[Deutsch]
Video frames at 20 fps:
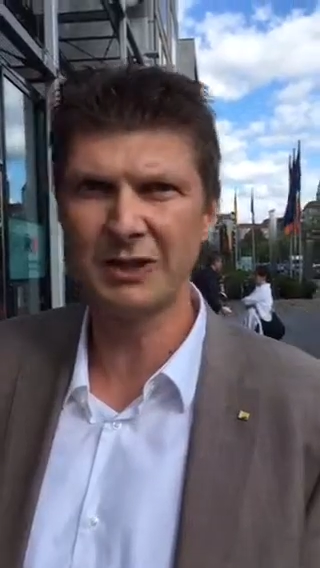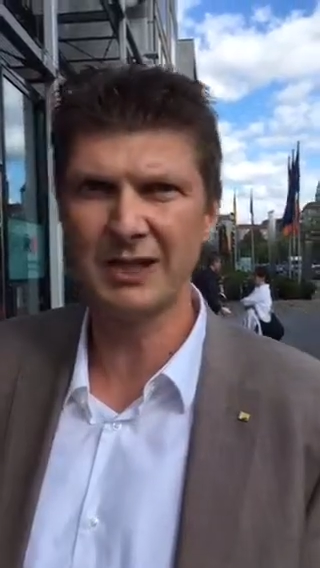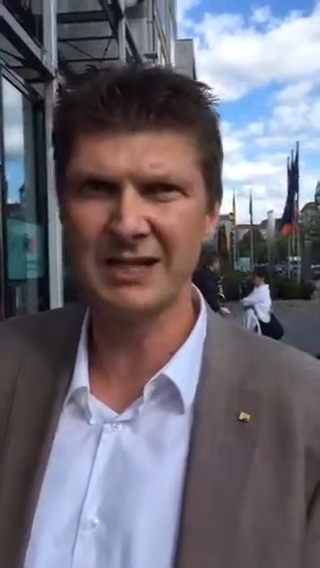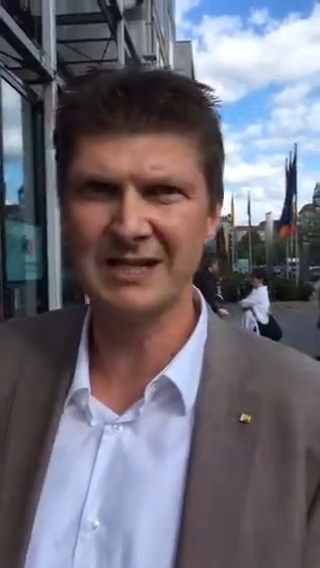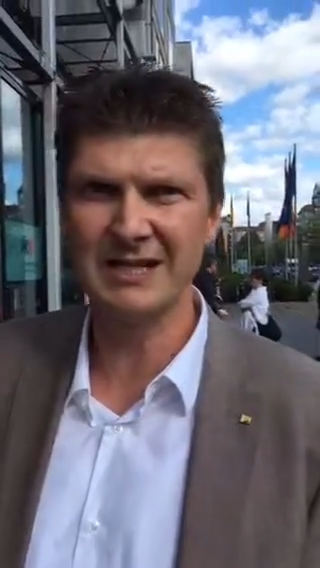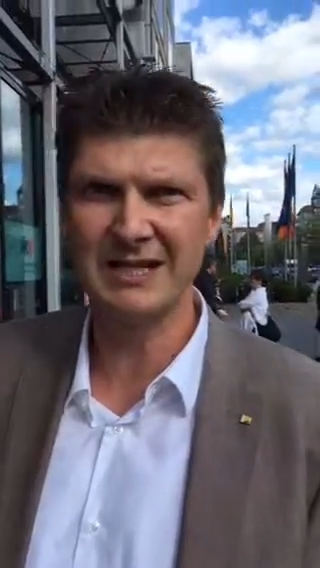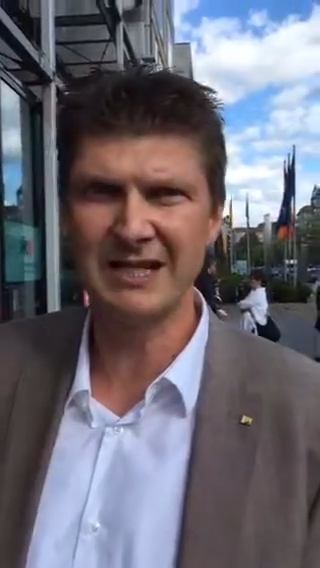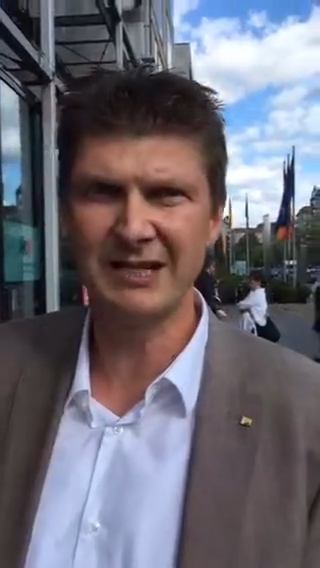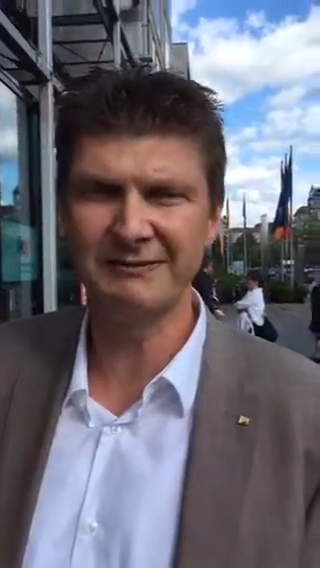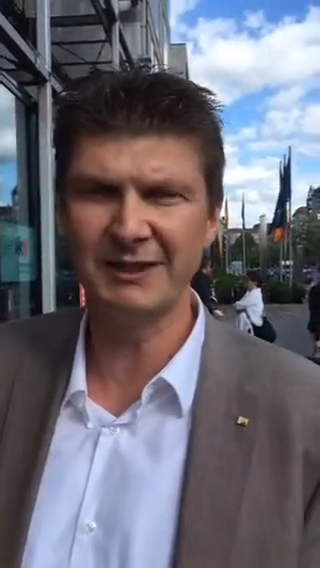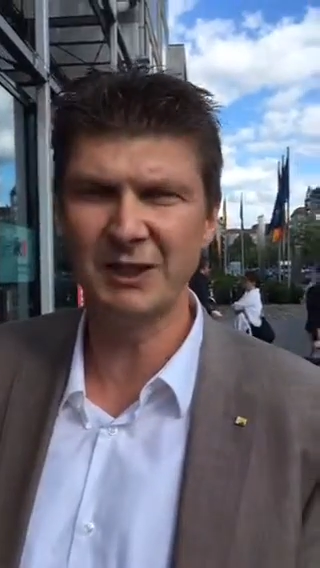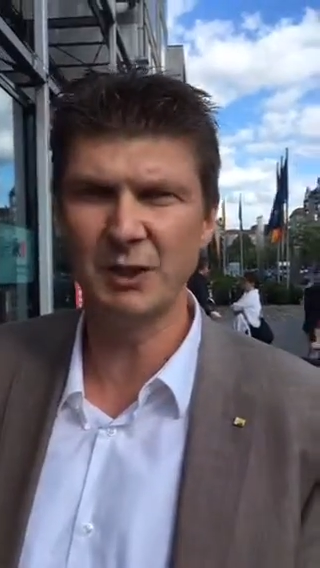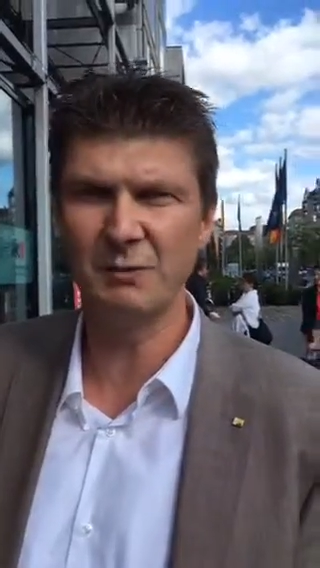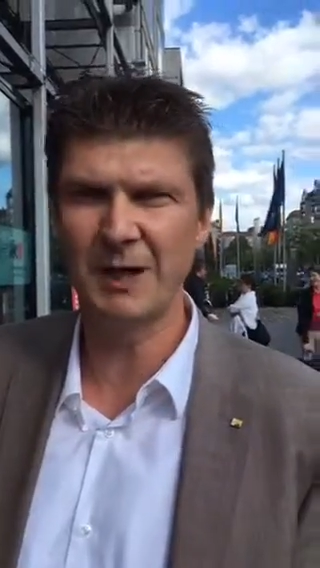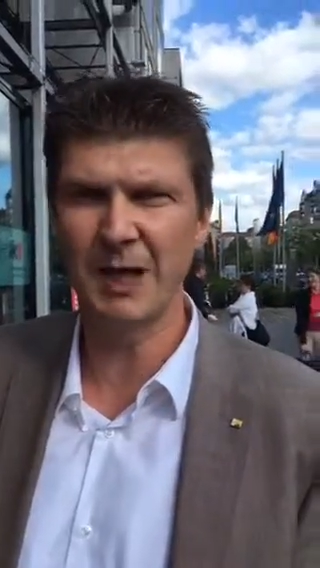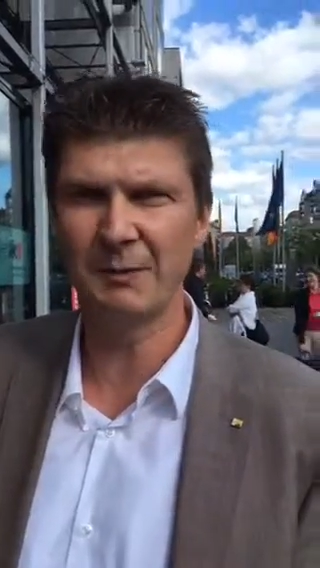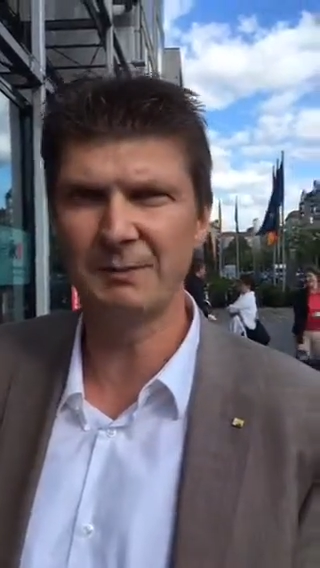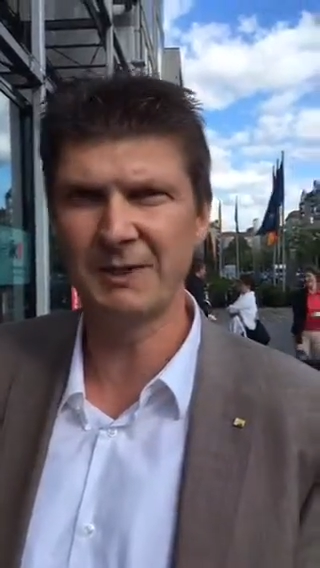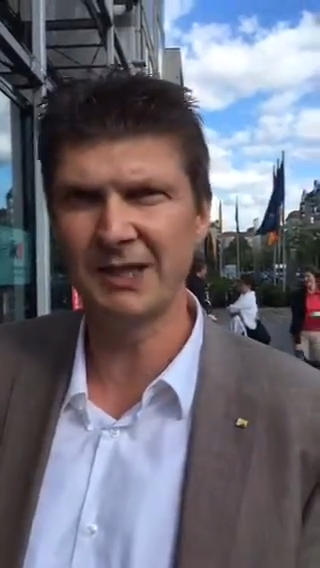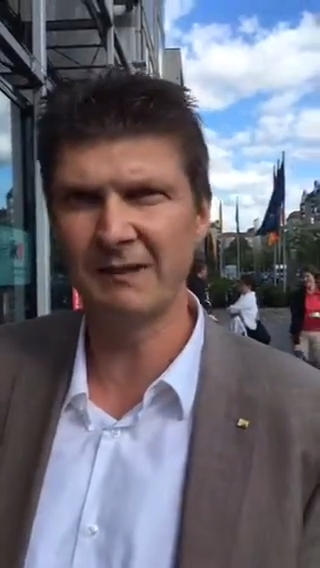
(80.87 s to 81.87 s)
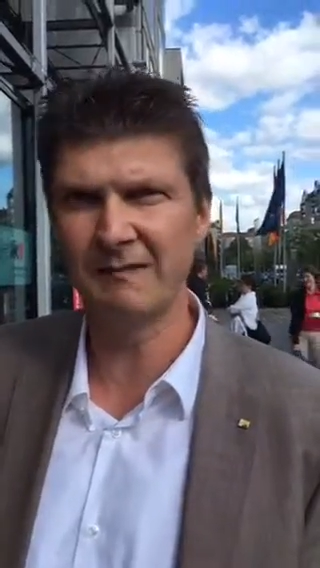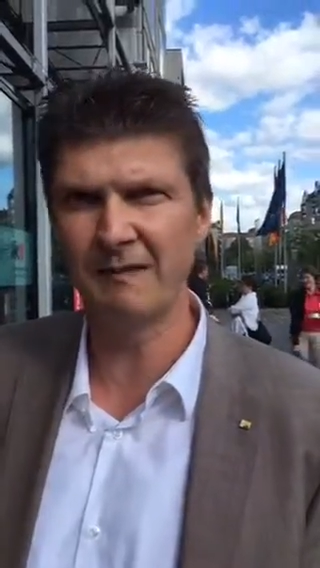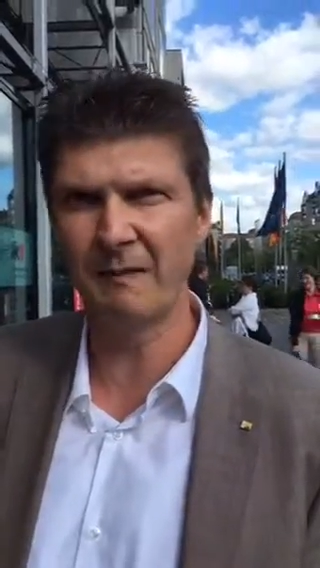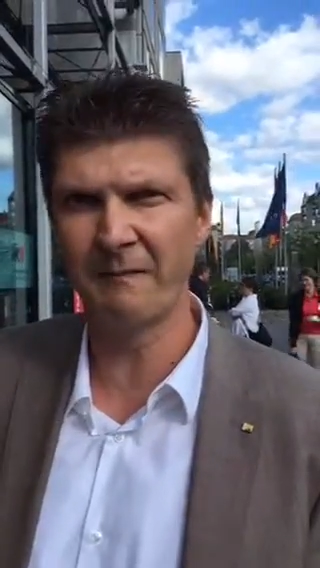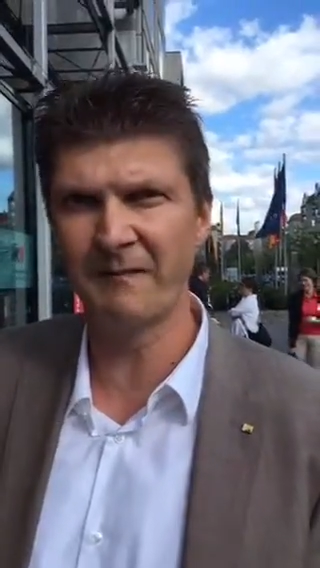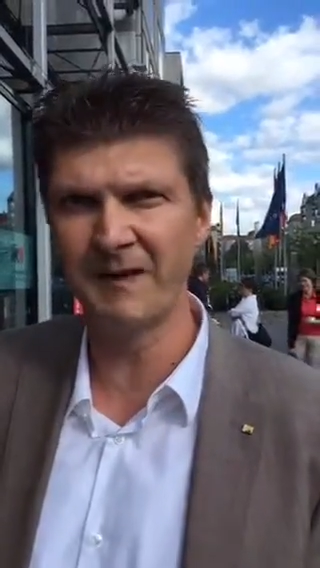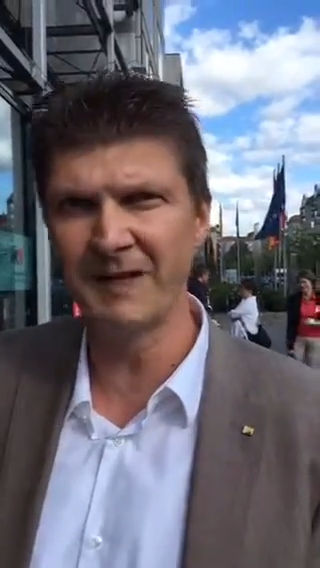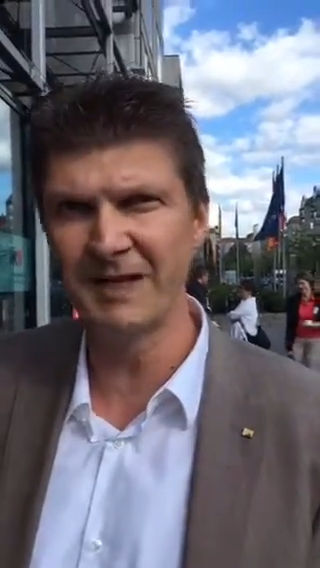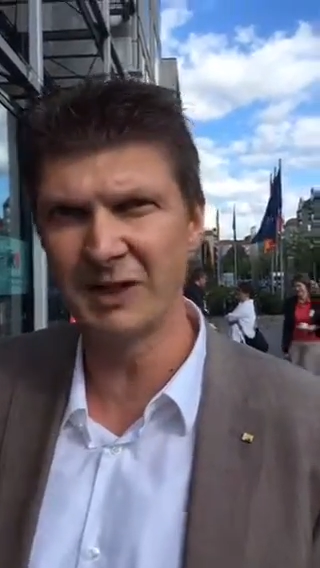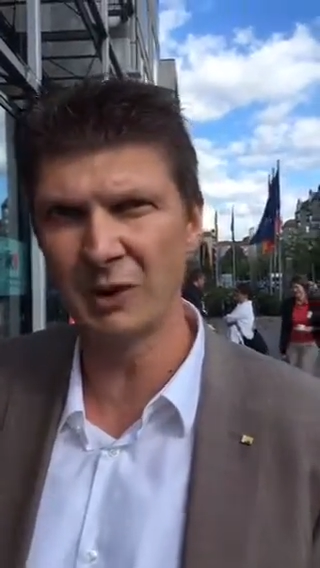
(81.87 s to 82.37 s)
dass Lehrende überhaupt keine
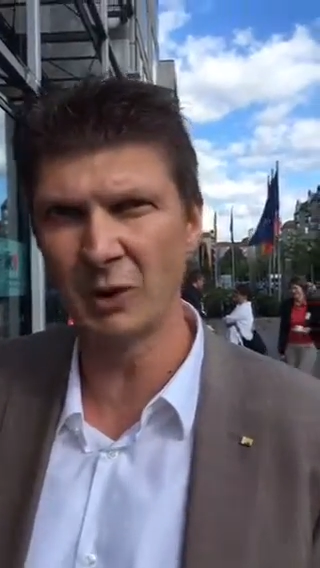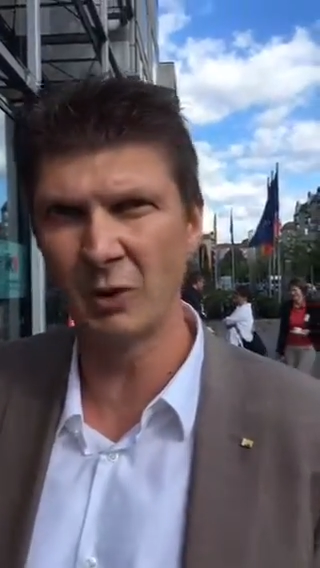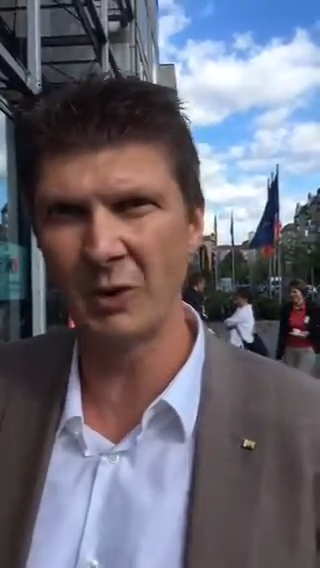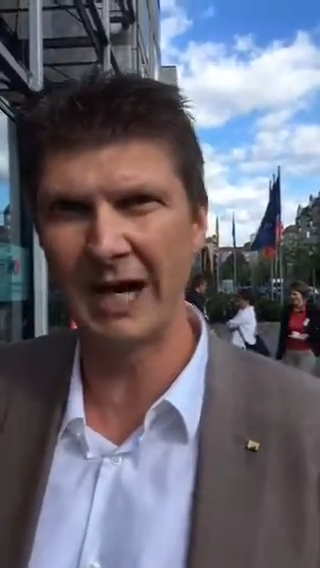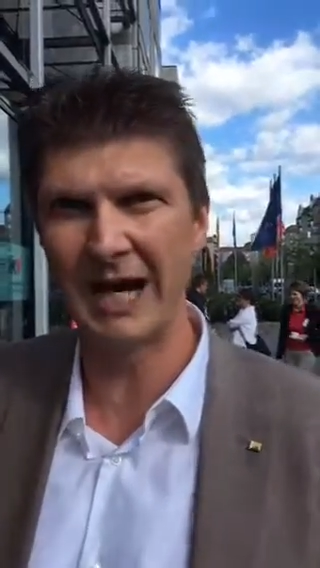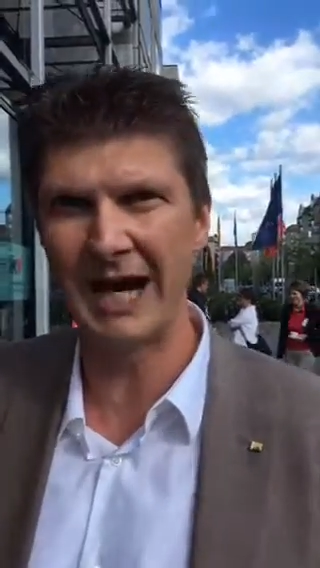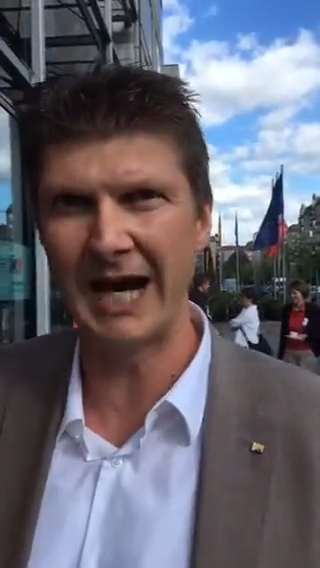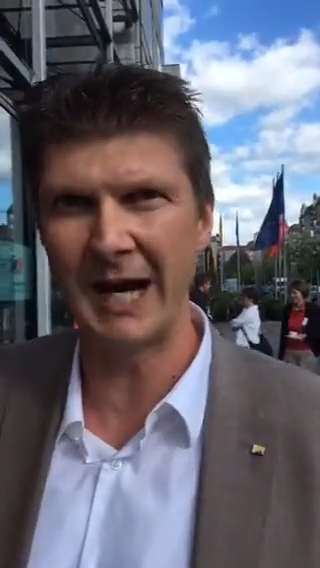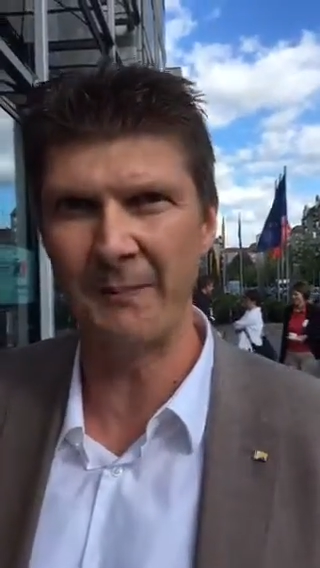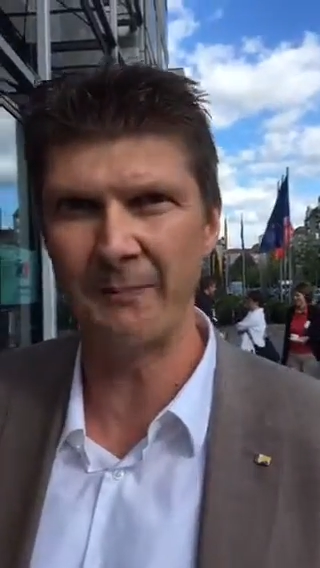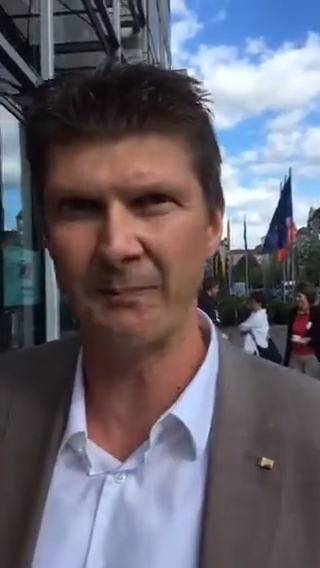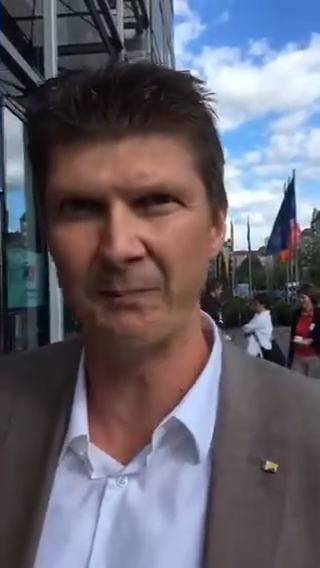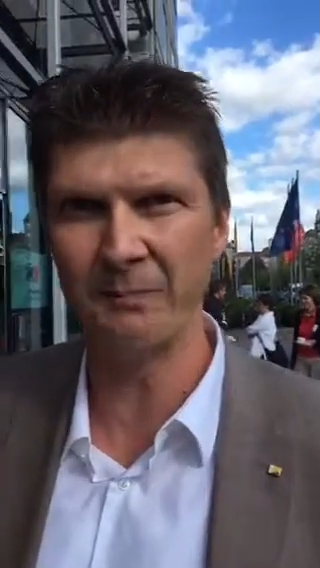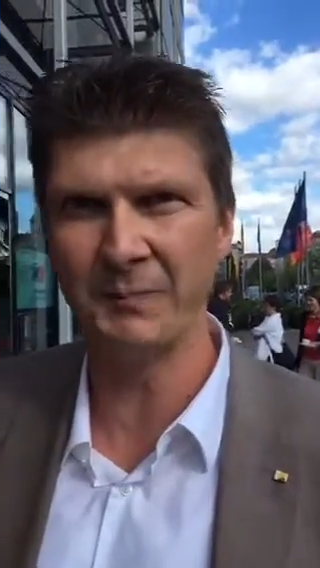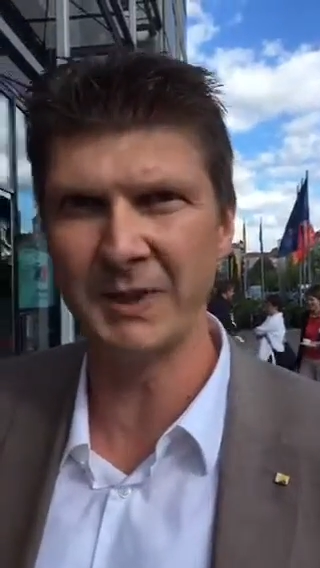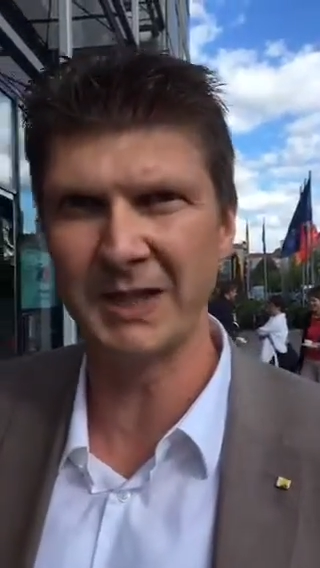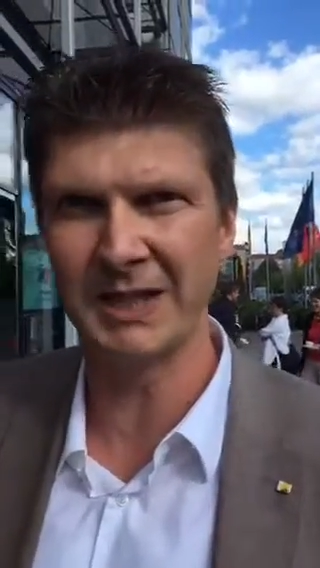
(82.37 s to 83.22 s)
Verpflichtung haben,